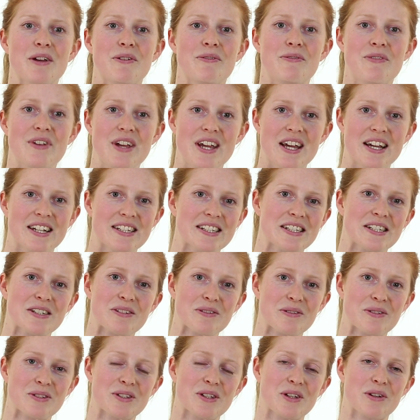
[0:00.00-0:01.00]
wer sind
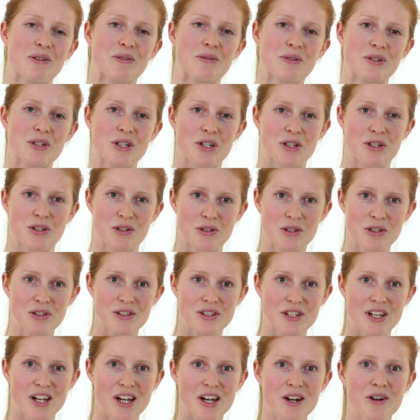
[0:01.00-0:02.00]
unsere
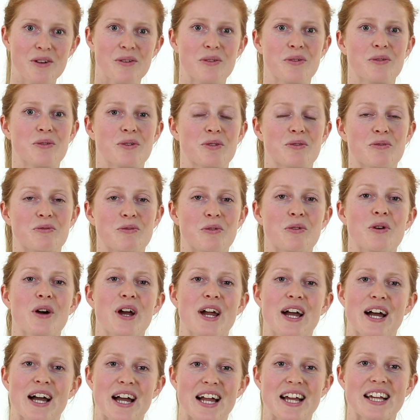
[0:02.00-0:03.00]
Unterstützer und wo
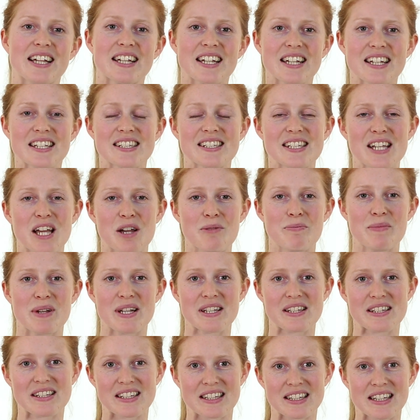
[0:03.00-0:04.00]
erreiche ich sie am
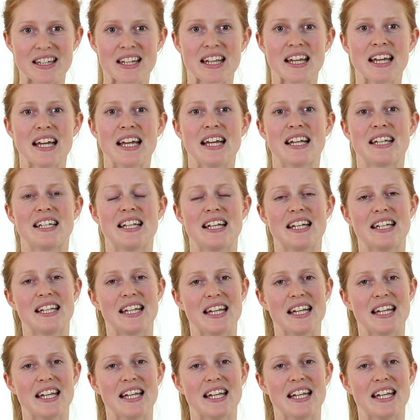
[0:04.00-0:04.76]
besten, denn